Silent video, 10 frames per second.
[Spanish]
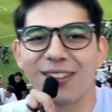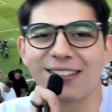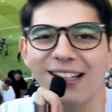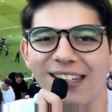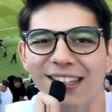
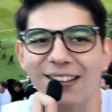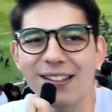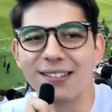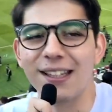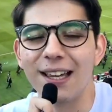desde aquí,
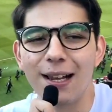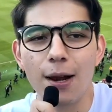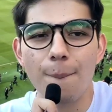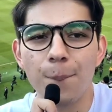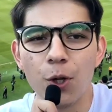desde
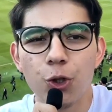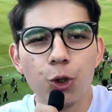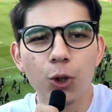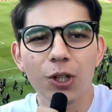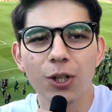el
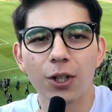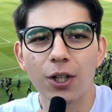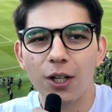Monjuic,